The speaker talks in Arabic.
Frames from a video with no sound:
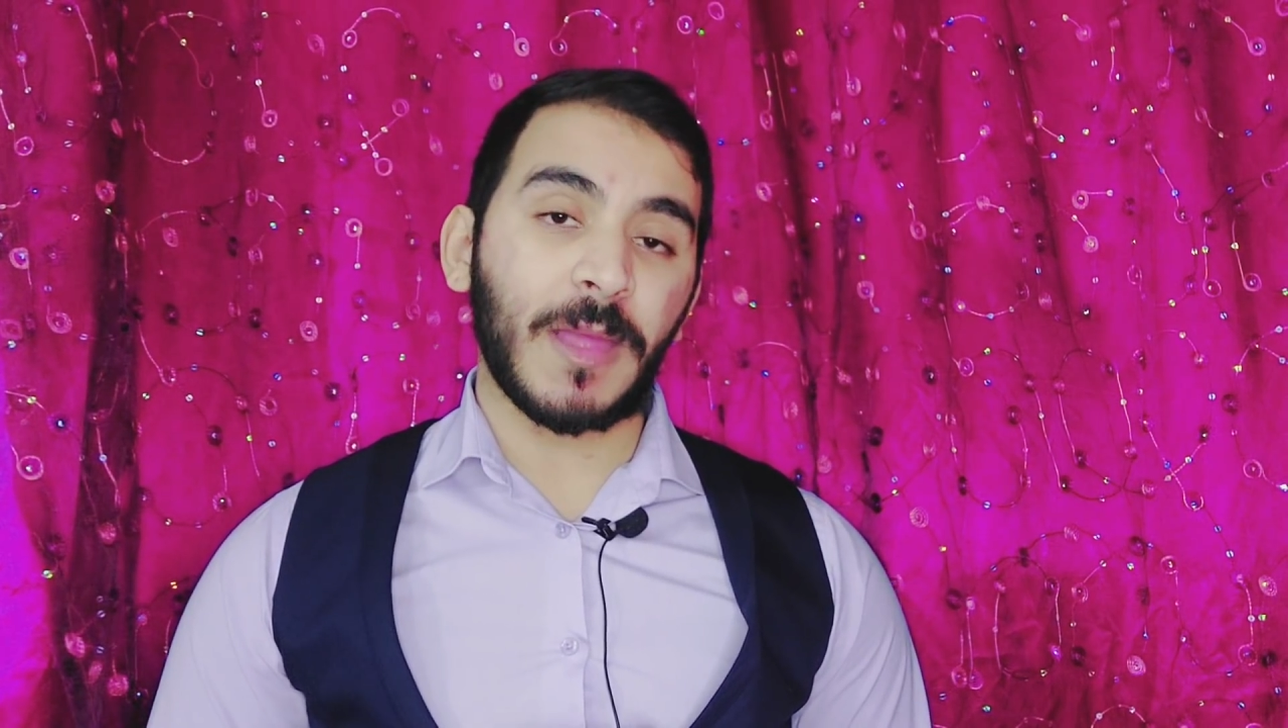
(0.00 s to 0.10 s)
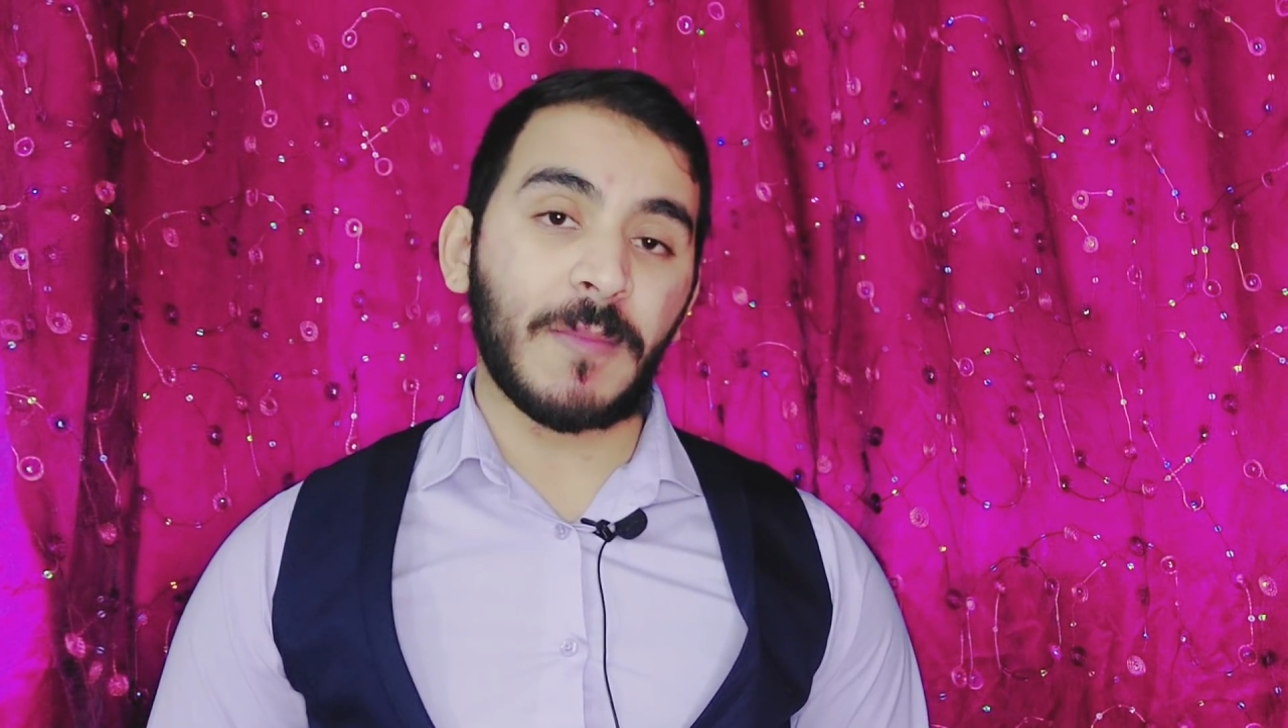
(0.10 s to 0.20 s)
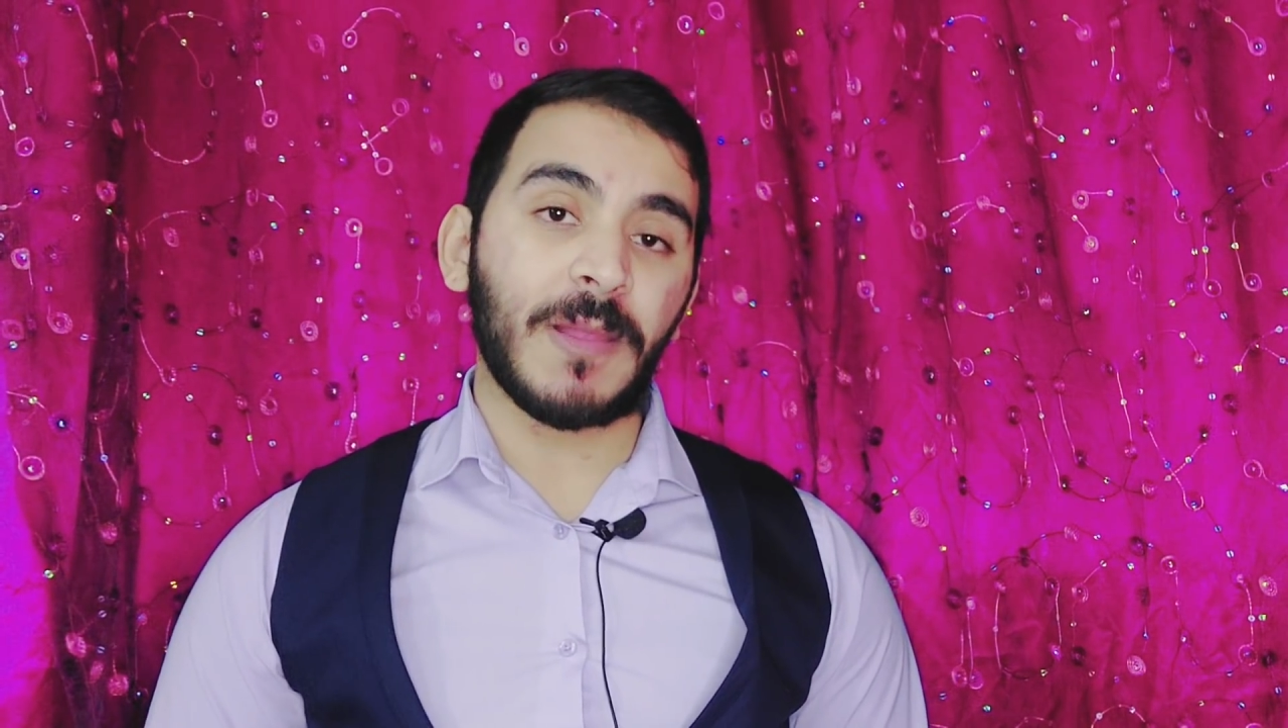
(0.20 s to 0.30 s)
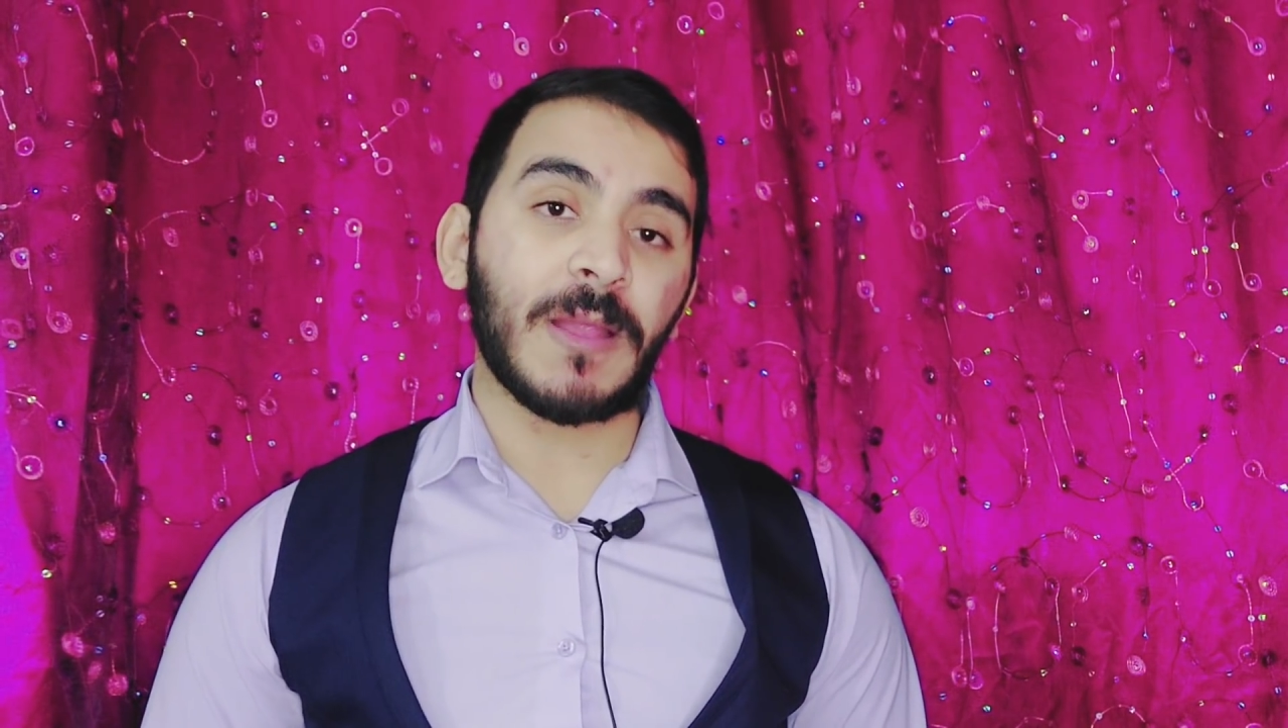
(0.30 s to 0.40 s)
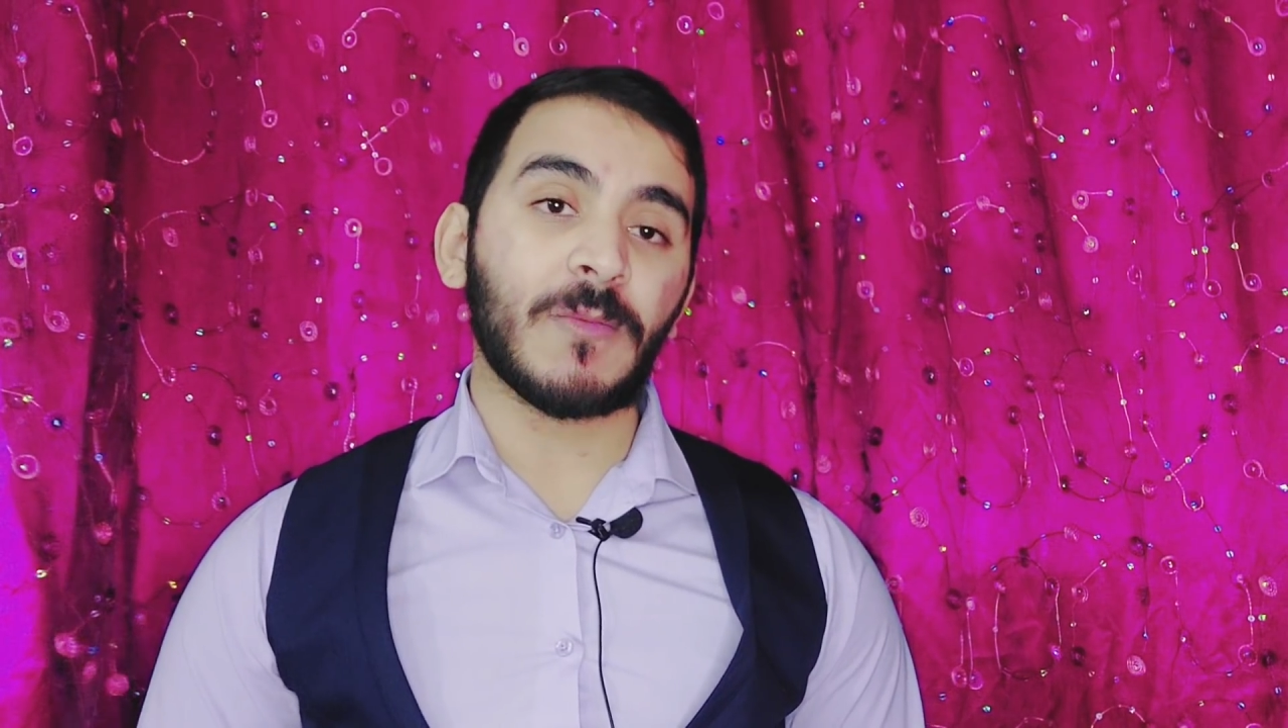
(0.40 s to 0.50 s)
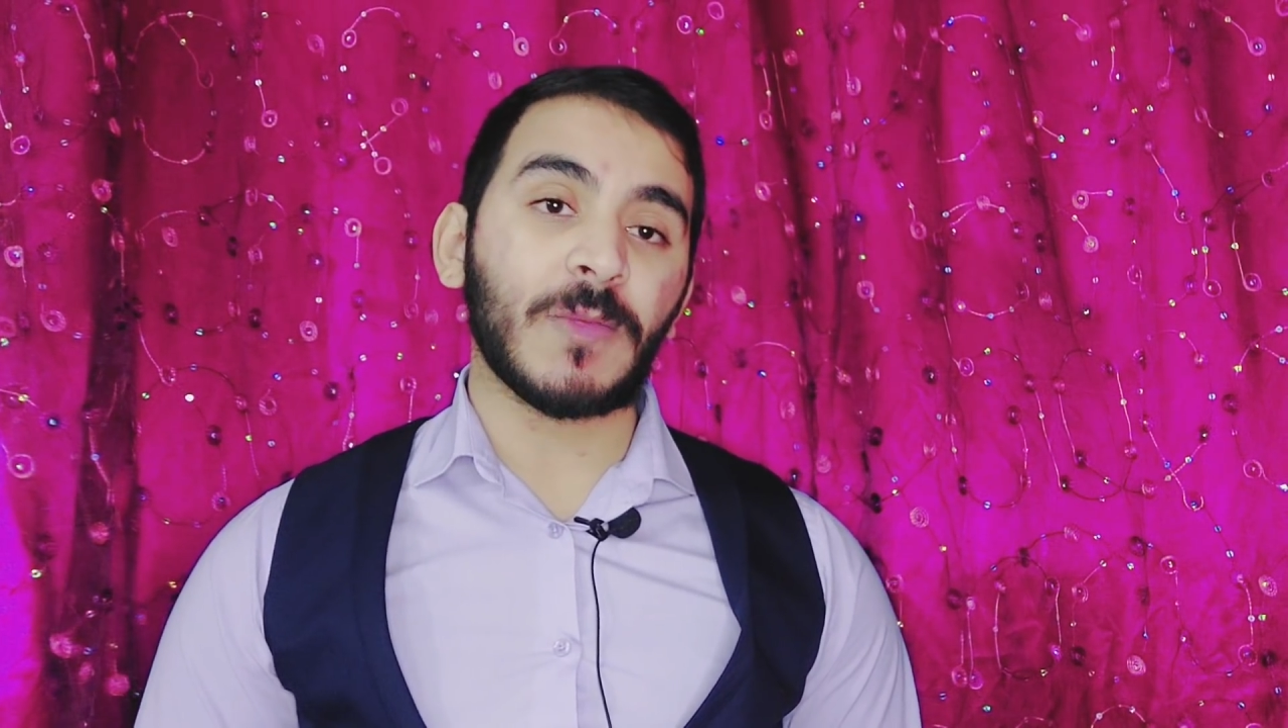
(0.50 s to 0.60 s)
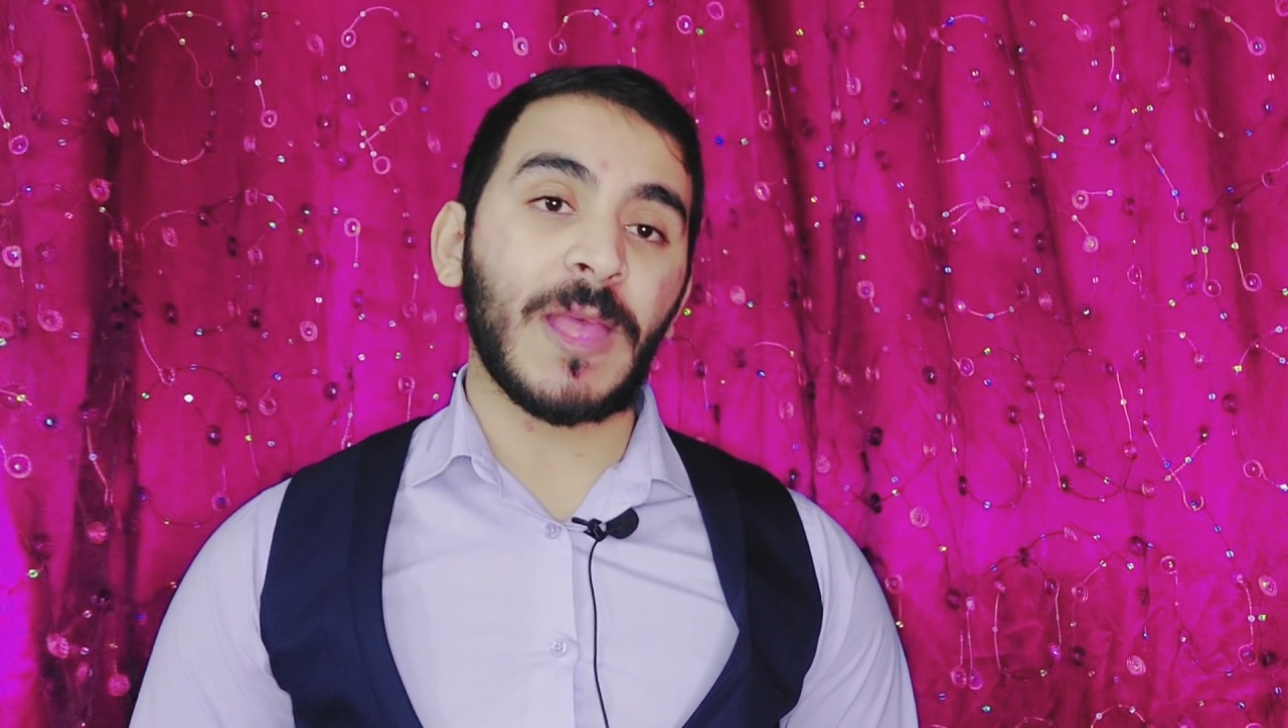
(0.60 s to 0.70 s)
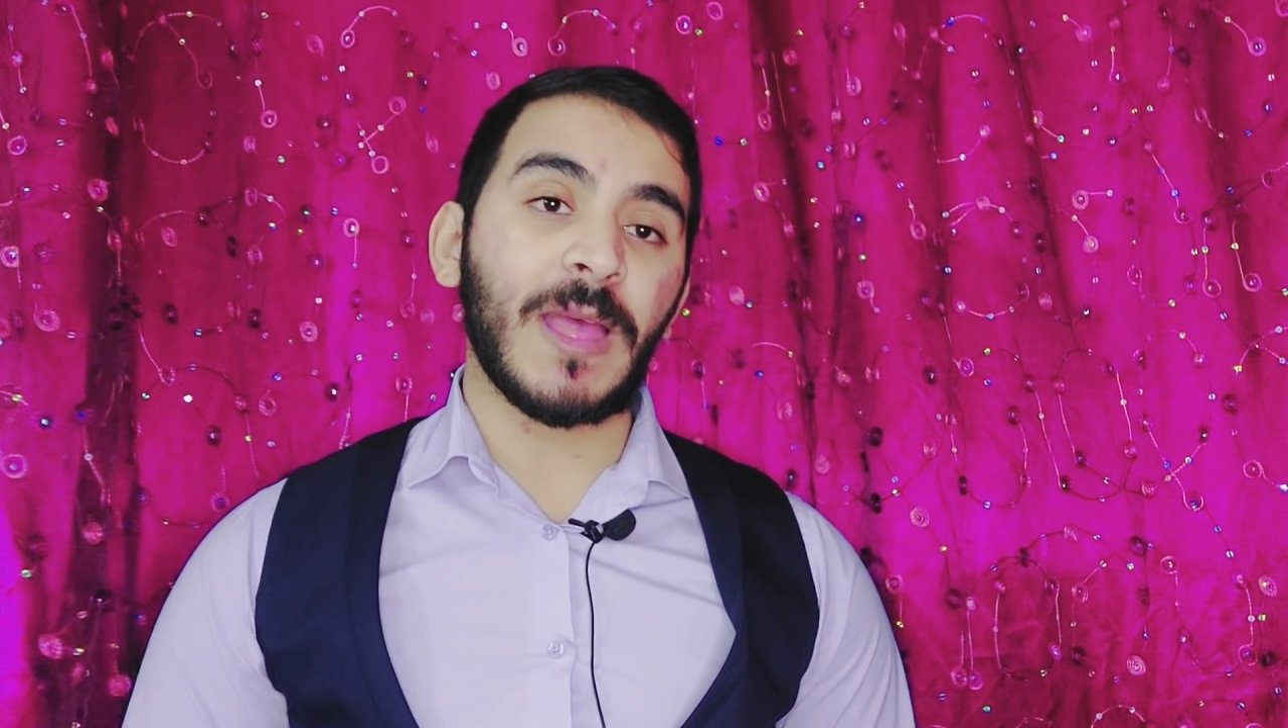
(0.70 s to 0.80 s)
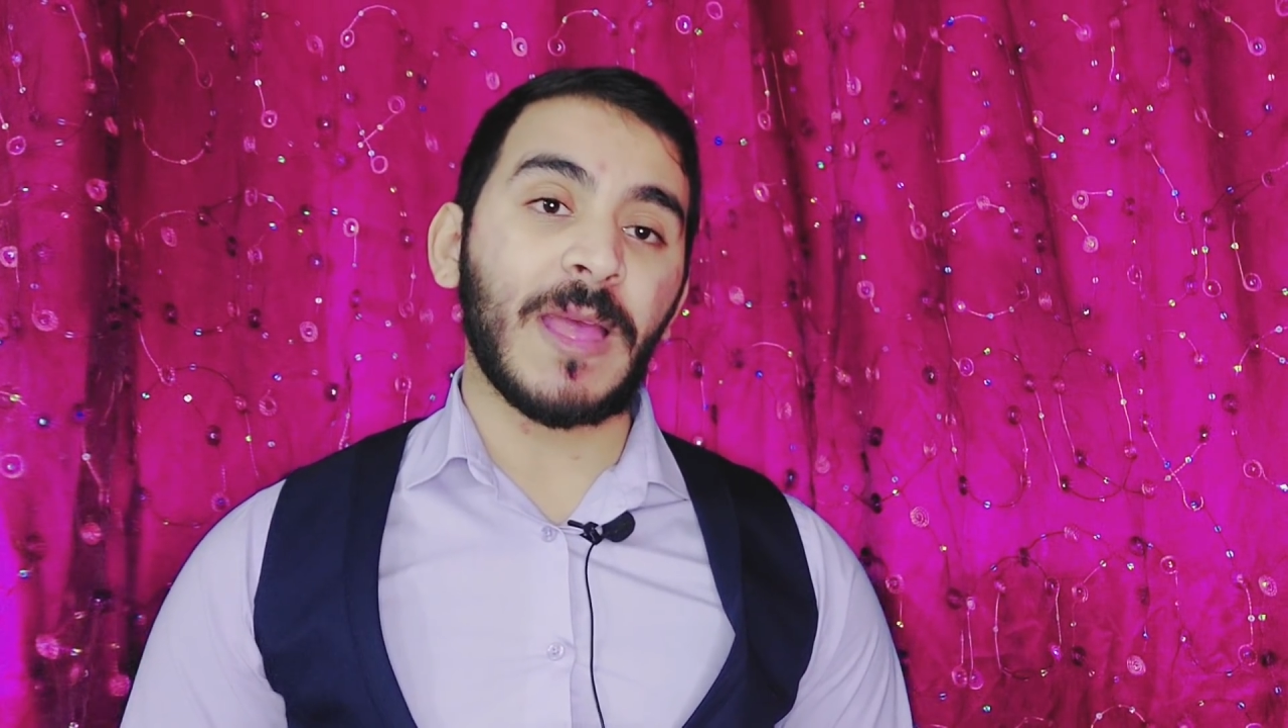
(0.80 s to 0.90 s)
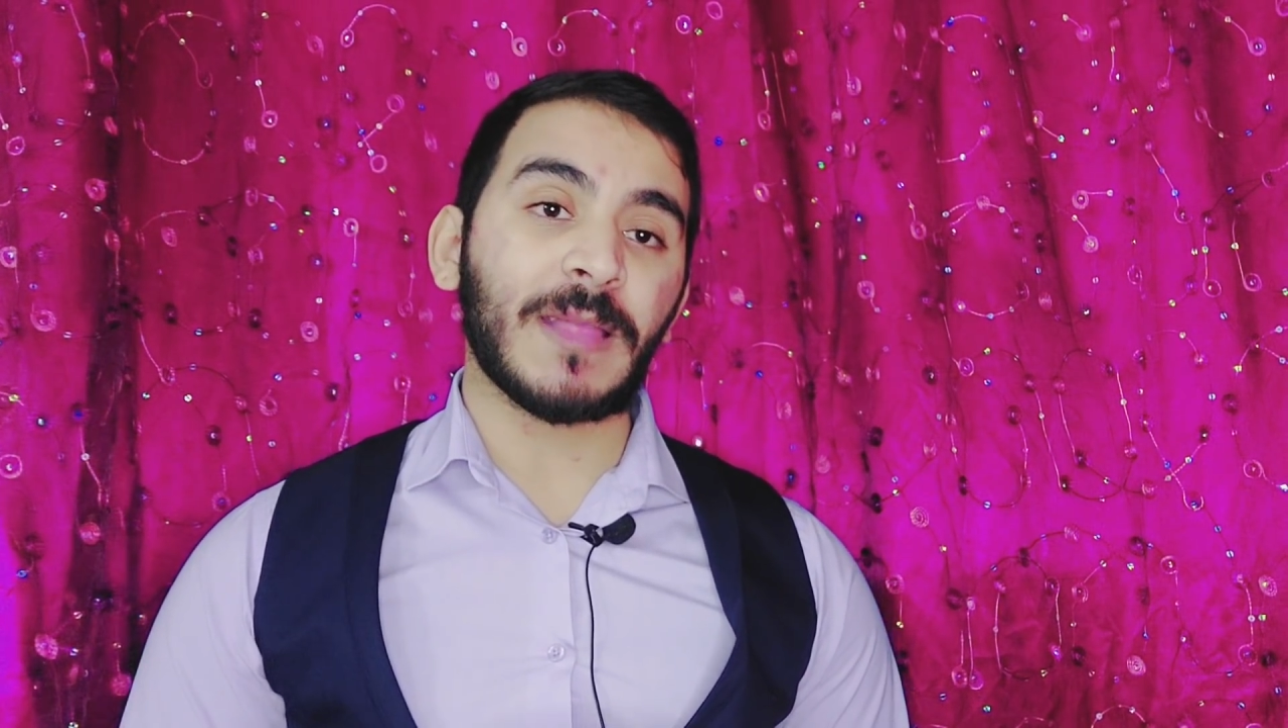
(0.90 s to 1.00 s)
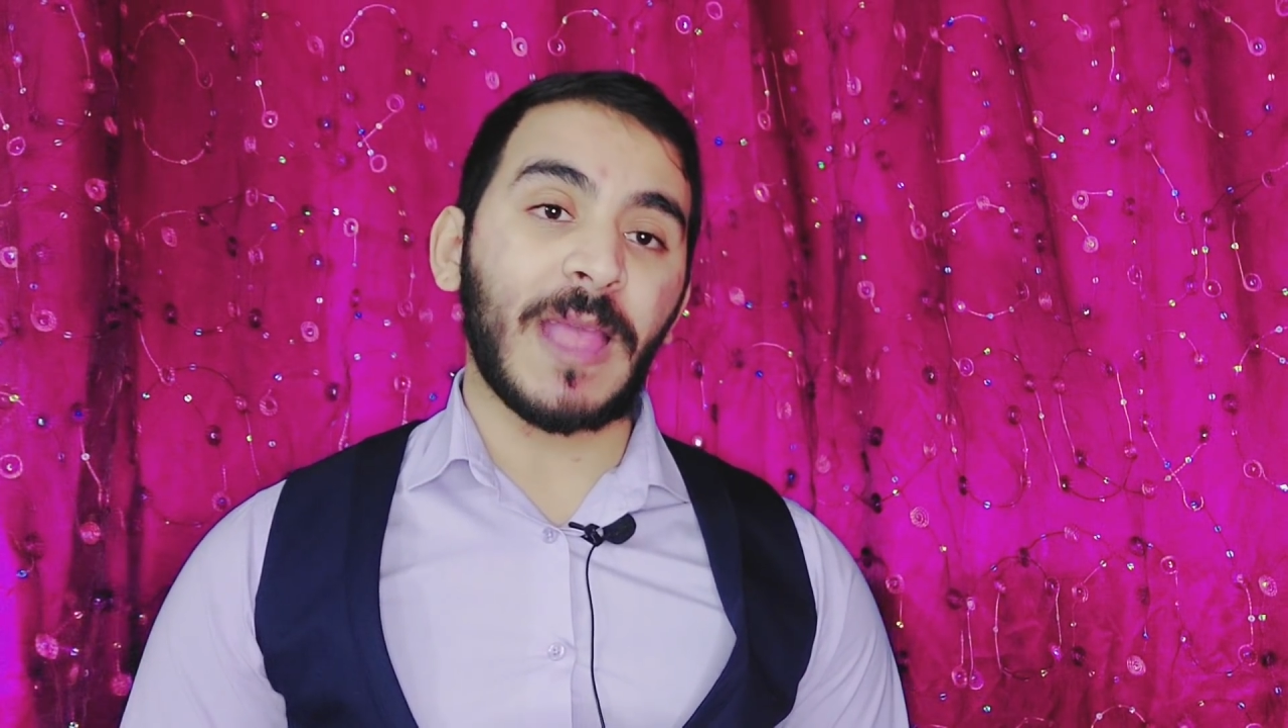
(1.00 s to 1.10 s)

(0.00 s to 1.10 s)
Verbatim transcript: كاملا وده